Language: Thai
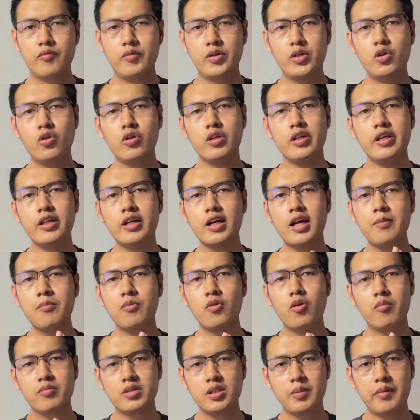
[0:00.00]
วิดีโอนี้นะครับ
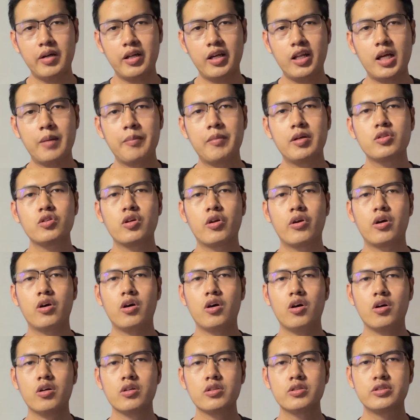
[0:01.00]
ผมจะมาแนะนำในส่วนข
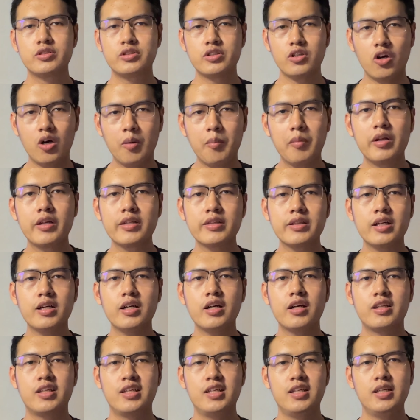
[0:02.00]
องจอมอนิเตอ
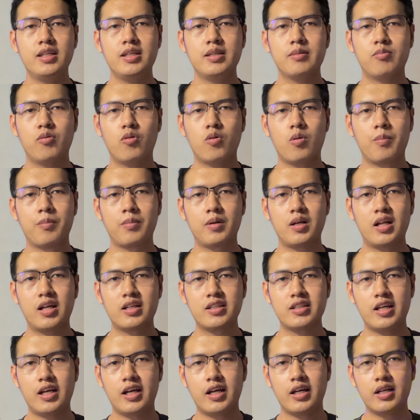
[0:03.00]
ร์ที่ผมกำลั
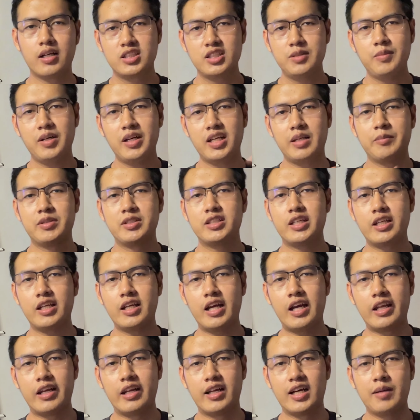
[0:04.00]
งจะซื้อใหม่มาใช้
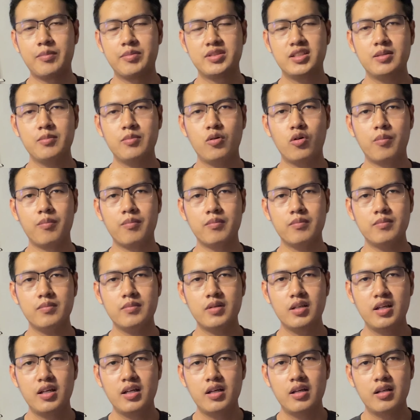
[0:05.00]
งานนะครับ ซึ่งผม
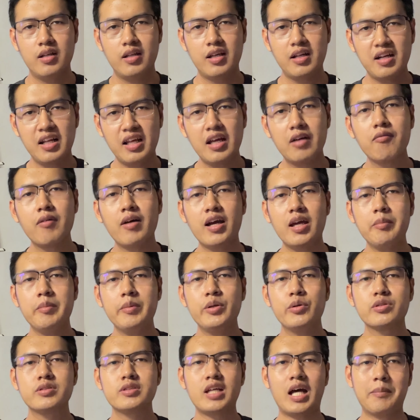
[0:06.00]
เล็งๆไว้
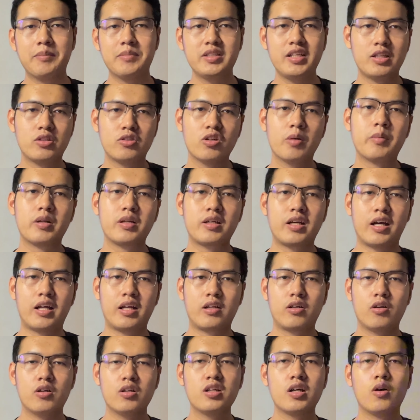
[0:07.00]
มีอยู่ 3-4 ตัวเหมือนกัน
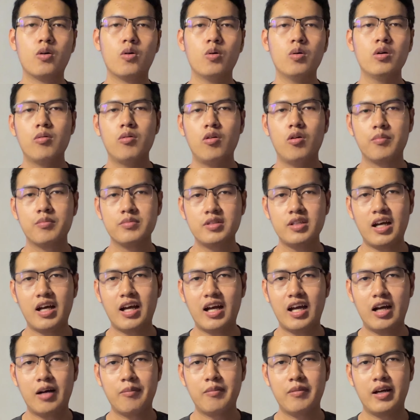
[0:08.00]
ก็เดี๋ยวผมจะ
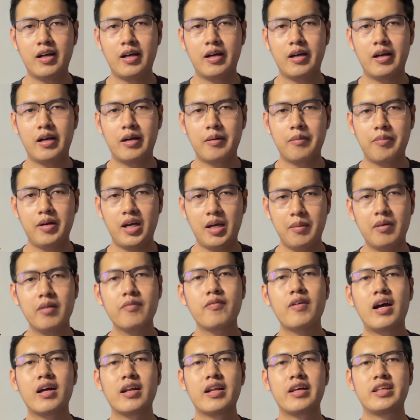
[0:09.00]
เอามาแพร่ให้
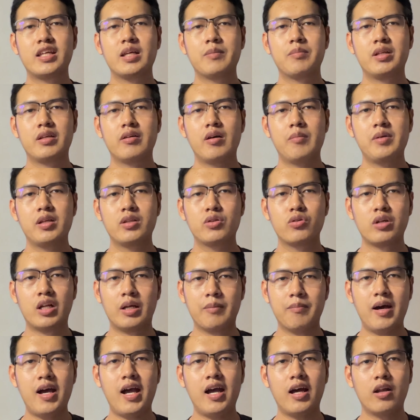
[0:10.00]
ฟังในคลิป นี้ว่ามีตัวไหน
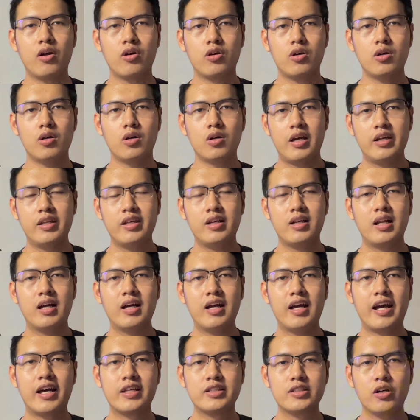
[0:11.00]
บ้าง แล้วก็ใครที่กำลั
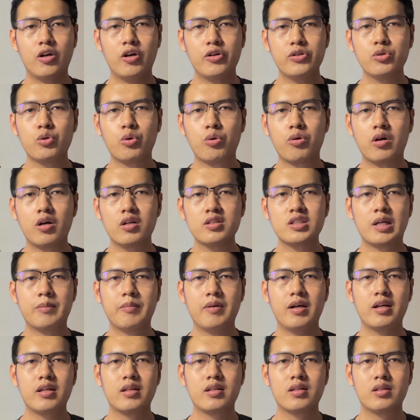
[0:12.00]
งหาจออยู่ก็สา
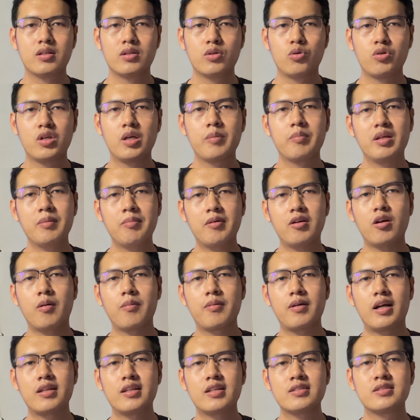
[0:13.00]
มารถดูคลิปนี้ประกอบ
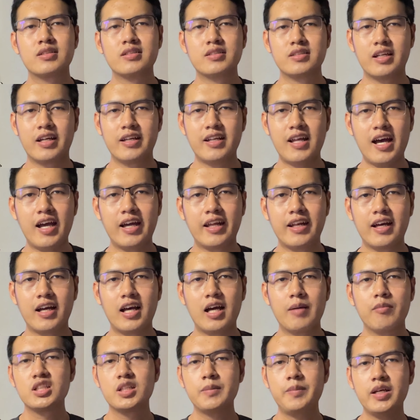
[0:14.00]
การตัดสินใจได้นะ
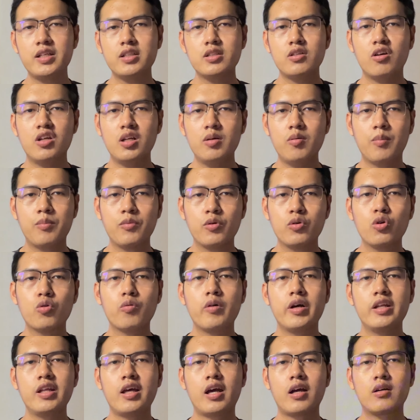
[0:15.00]
ครับ สเปคจอที่ผมดูดู
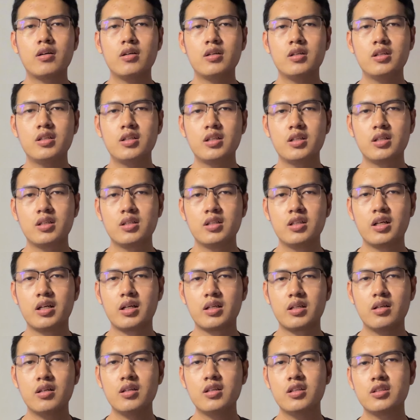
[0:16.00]
ไว้เนี่ยก็คือ
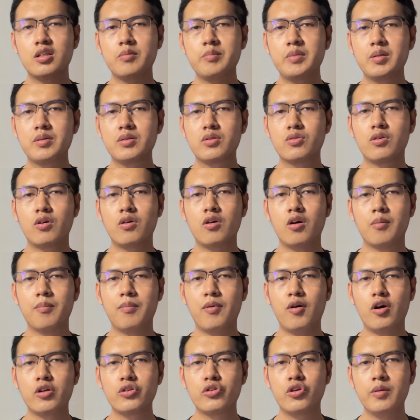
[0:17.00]
1 ก็คือต้องมีตัวของ
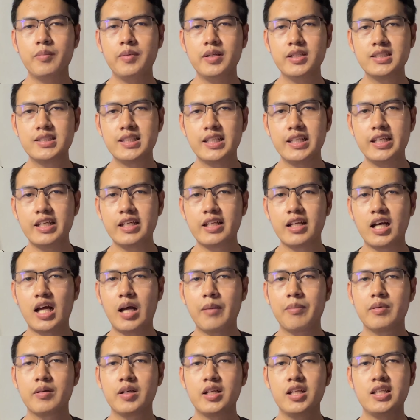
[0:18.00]
พอร์ต USB-C นะค
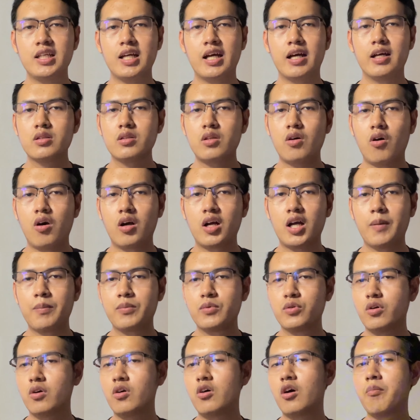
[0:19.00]
รับเพื่อที่จะต่อกับ
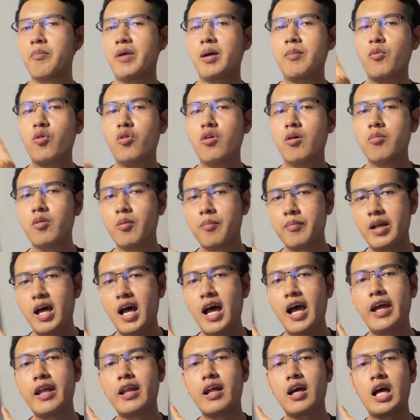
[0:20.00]
ตัวของ MacBook ของผม
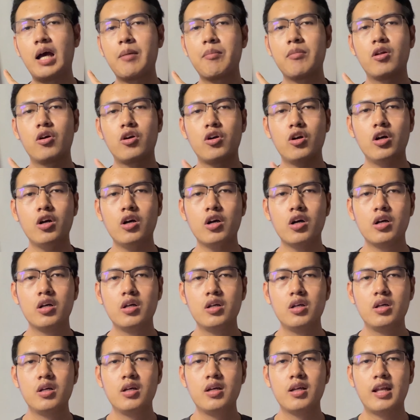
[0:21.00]
ได้นะครับแล้วก็
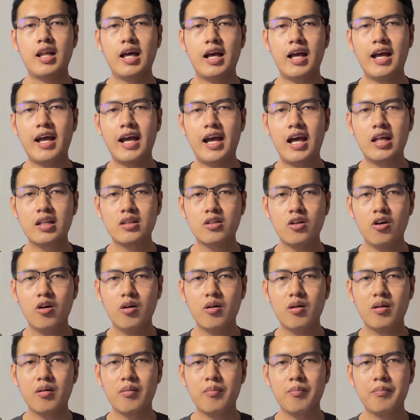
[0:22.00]
ราคาต้อง
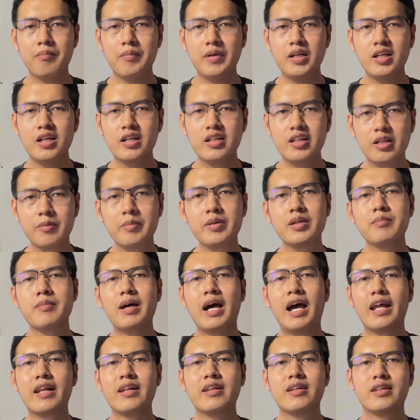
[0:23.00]
ไม่เกิน 10,000
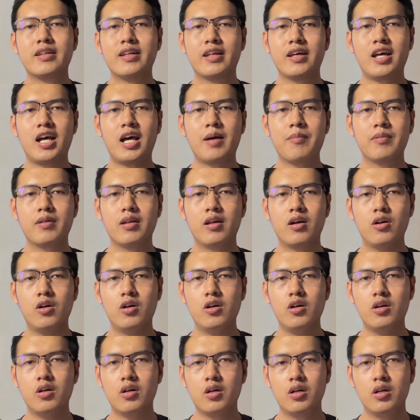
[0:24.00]
บาทนะครับแล้วก็